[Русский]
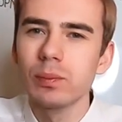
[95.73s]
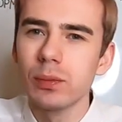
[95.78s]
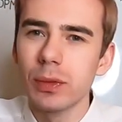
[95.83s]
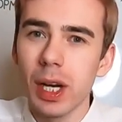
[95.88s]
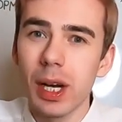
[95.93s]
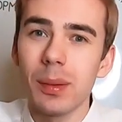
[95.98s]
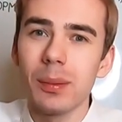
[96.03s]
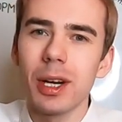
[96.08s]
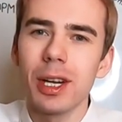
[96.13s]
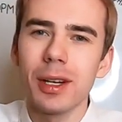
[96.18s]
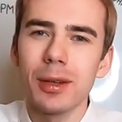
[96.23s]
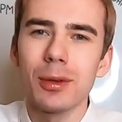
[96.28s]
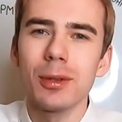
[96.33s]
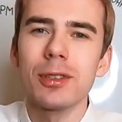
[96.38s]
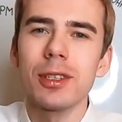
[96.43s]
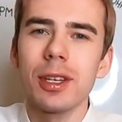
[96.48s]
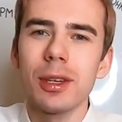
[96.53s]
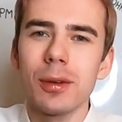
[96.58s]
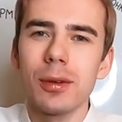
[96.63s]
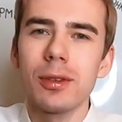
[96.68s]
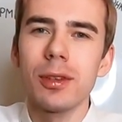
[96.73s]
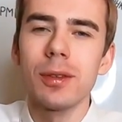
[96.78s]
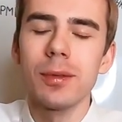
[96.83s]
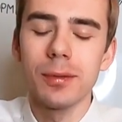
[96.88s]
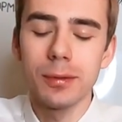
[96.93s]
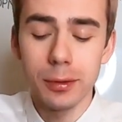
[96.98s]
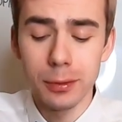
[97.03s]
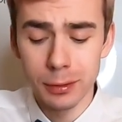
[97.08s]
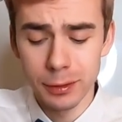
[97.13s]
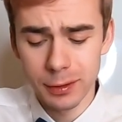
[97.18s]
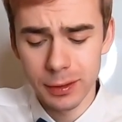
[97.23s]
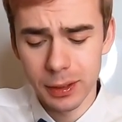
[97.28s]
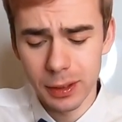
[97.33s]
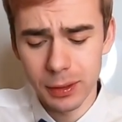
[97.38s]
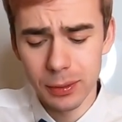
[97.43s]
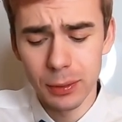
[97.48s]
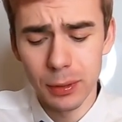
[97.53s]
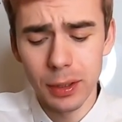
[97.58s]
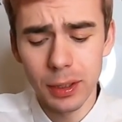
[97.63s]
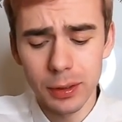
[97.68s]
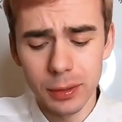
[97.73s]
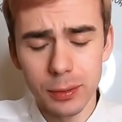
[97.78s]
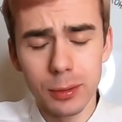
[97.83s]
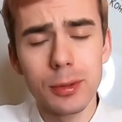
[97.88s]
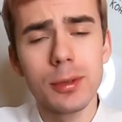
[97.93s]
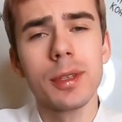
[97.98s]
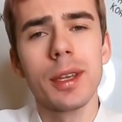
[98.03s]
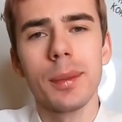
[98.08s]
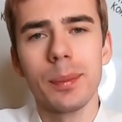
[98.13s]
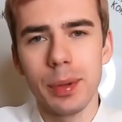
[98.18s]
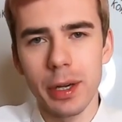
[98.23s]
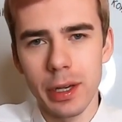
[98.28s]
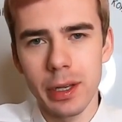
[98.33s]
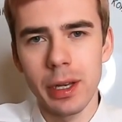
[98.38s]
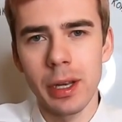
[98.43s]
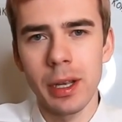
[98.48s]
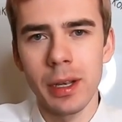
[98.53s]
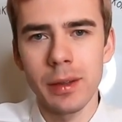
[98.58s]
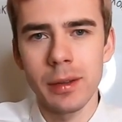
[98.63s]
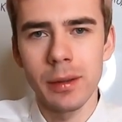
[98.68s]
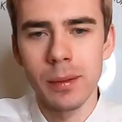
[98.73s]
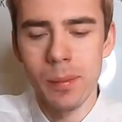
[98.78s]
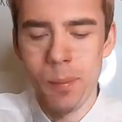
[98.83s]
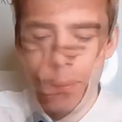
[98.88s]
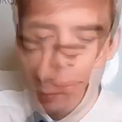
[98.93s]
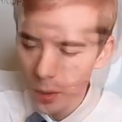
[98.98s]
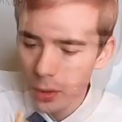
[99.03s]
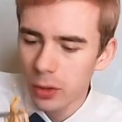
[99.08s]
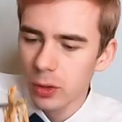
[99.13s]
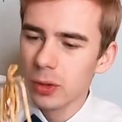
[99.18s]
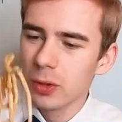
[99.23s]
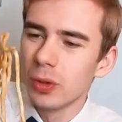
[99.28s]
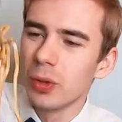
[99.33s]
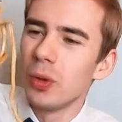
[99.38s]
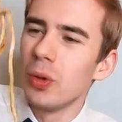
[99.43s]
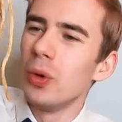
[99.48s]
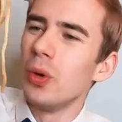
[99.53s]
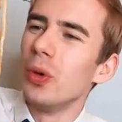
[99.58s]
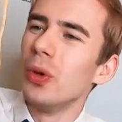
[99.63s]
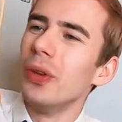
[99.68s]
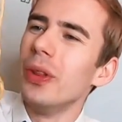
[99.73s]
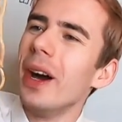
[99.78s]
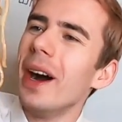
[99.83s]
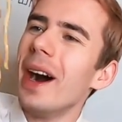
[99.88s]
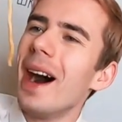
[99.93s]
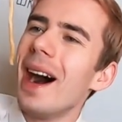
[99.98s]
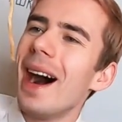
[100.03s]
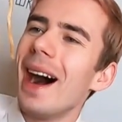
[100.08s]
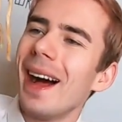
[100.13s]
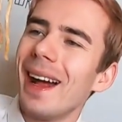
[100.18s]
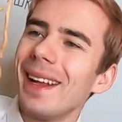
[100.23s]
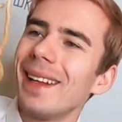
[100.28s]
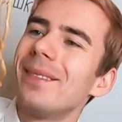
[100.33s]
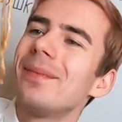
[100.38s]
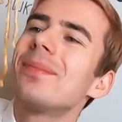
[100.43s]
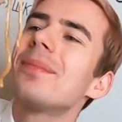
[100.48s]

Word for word: Да, макарошки очень вкусные, но их нужно погреть. О, да.